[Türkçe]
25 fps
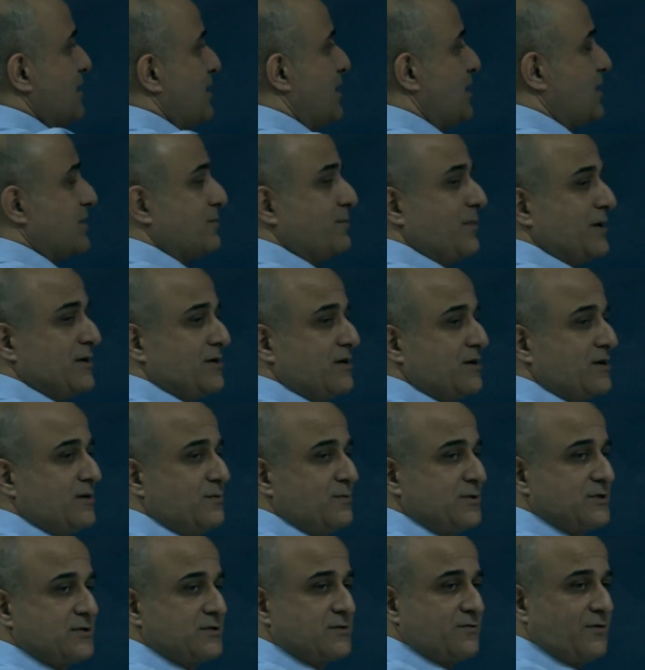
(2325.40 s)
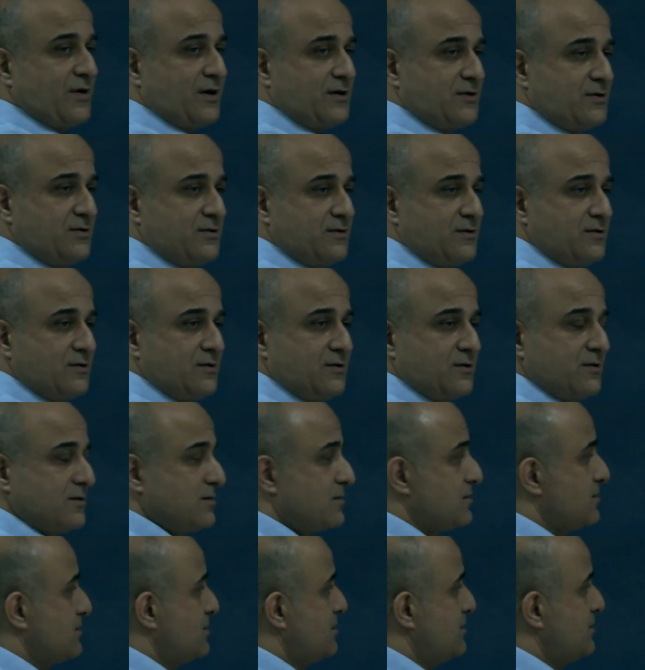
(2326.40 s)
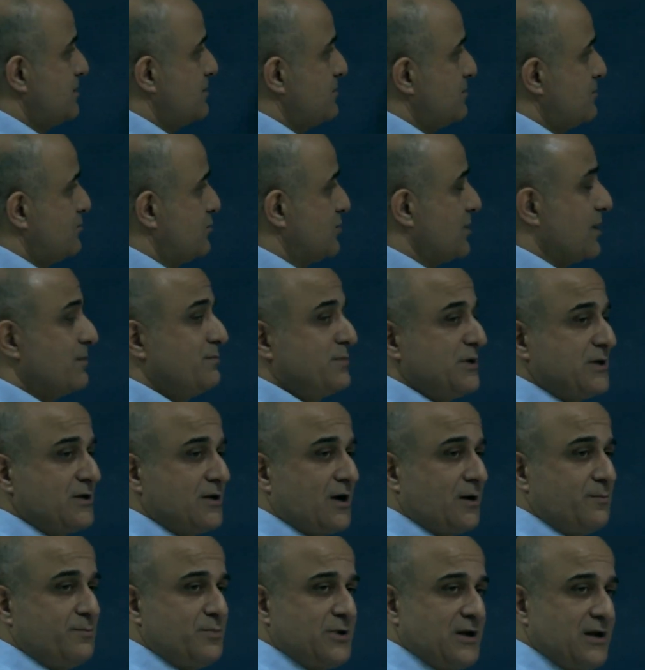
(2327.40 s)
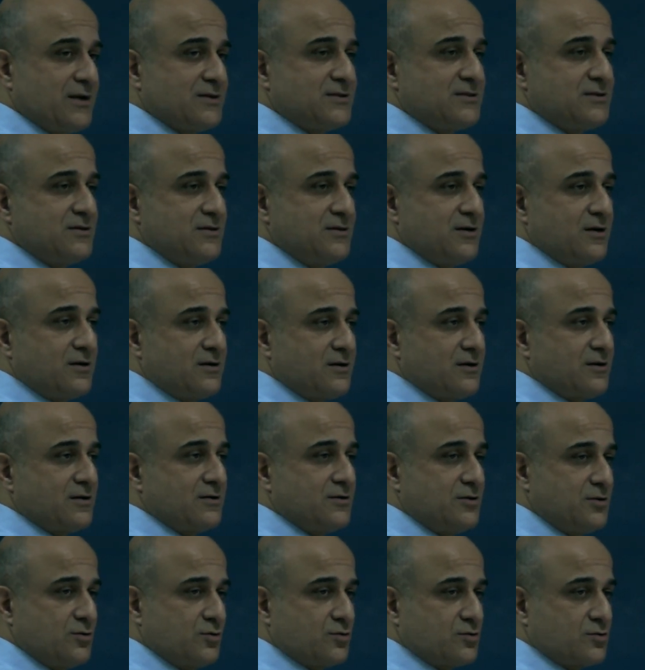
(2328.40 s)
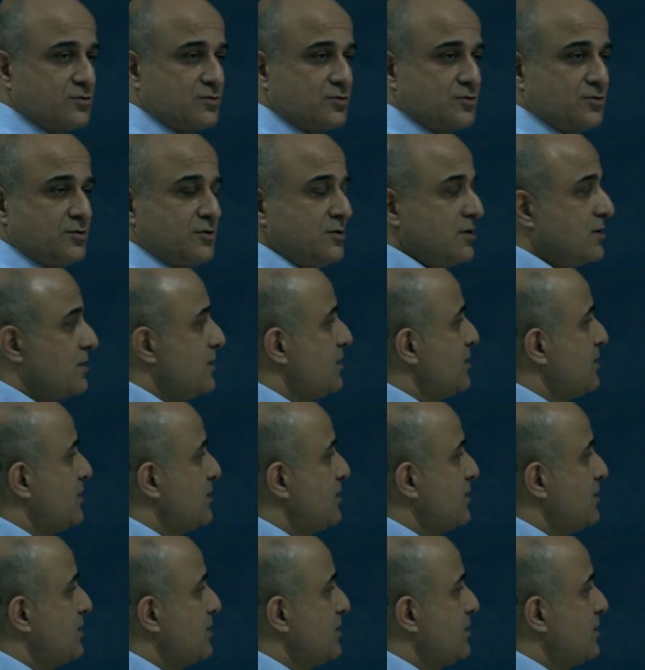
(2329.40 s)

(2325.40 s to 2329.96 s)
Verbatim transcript: akma gerilmesi var. E, buna Bingham plastiği diyorduk.